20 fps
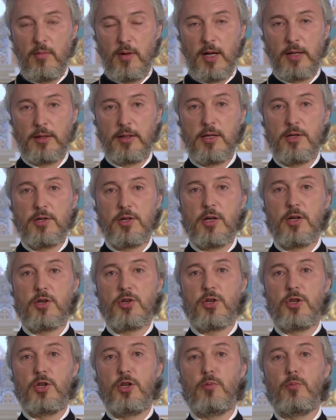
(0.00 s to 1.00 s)
а также
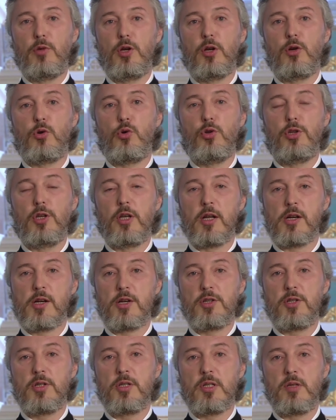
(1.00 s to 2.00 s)
чтимые иконы
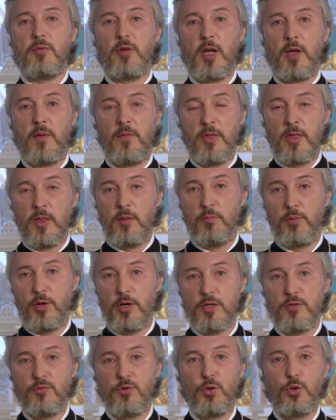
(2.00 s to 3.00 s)
Рождества
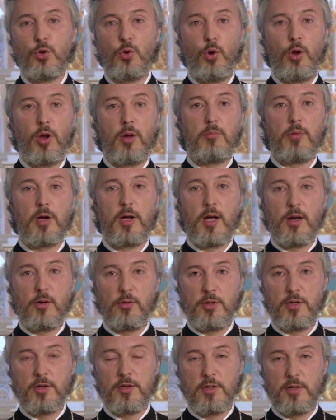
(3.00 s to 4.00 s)
Пресвятой
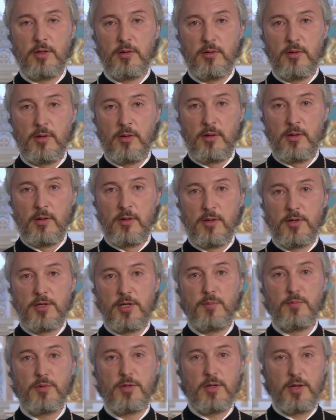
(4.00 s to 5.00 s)
Богородицы –
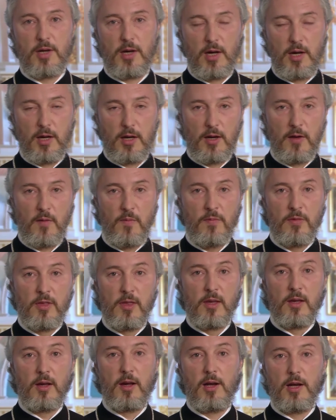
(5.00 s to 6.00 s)
Симская,
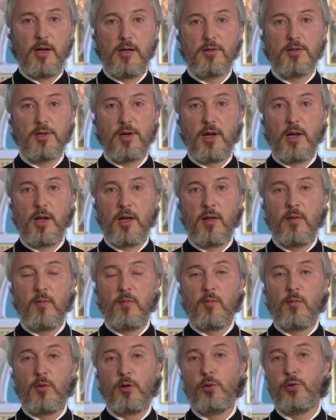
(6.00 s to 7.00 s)
Глинская,
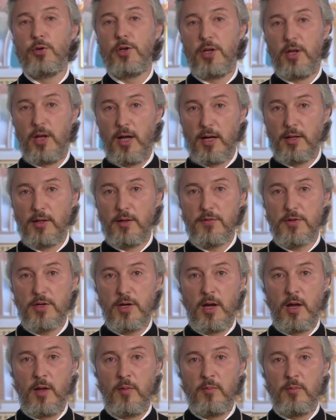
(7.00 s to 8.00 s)

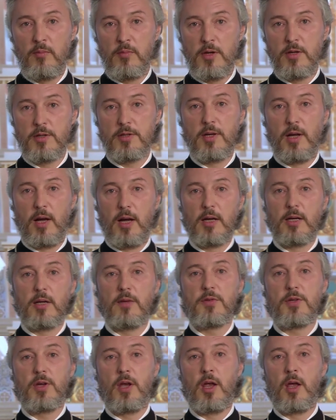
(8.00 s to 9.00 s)
Лукиановская,
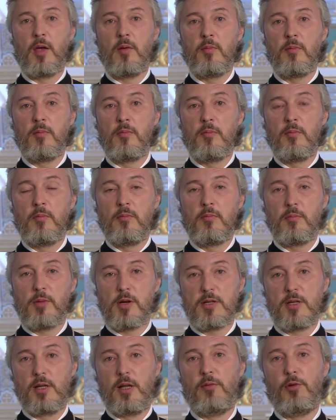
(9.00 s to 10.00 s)
Исааковская,
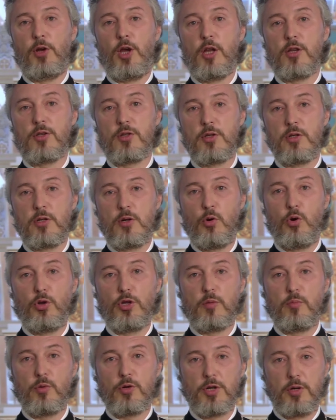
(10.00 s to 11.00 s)
прославляются
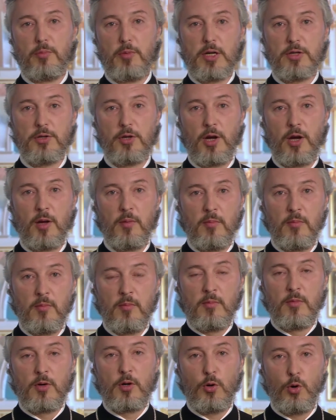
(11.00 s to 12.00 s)
иконы Божьей Матери
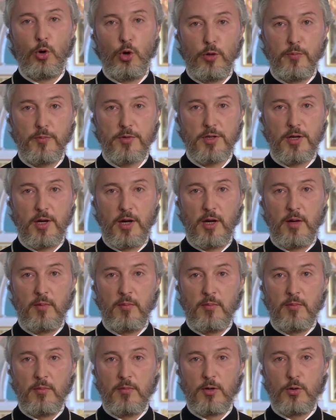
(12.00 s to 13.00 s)
Холмская,
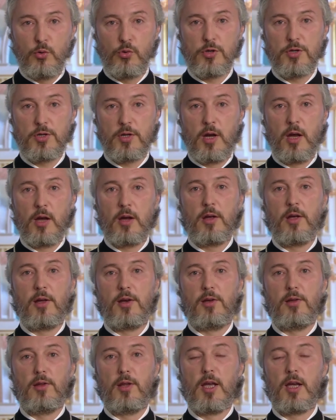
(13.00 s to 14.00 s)
Курская,
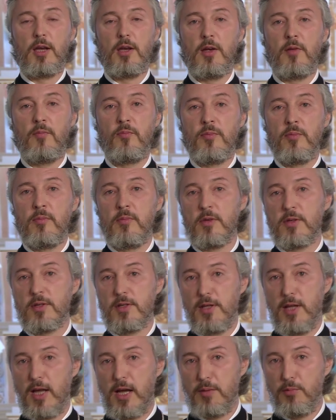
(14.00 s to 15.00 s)
Коренная,
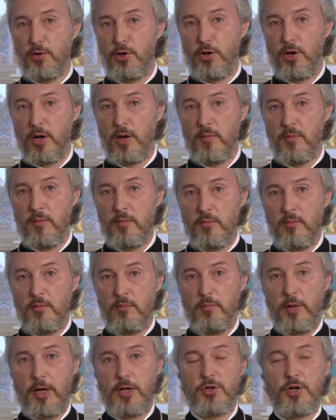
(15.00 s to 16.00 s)
Знамение,
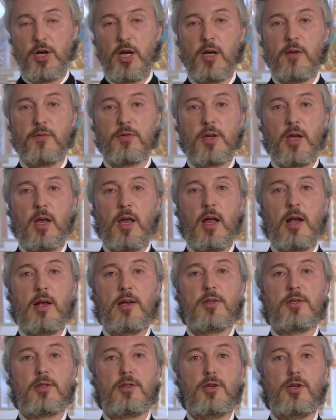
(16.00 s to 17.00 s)
Почаевская,
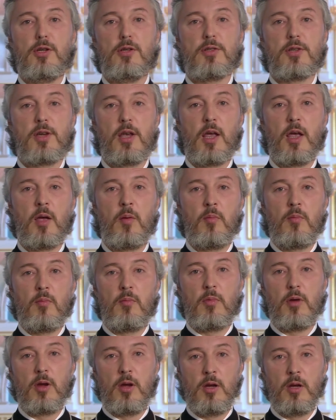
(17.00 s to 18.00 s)
Леснинская
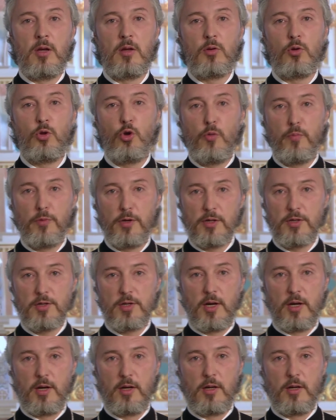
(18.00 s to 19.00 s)
и
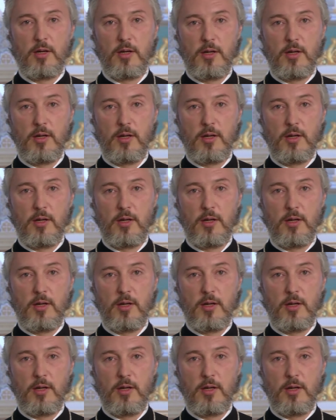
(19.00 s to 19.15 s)
Домнинская.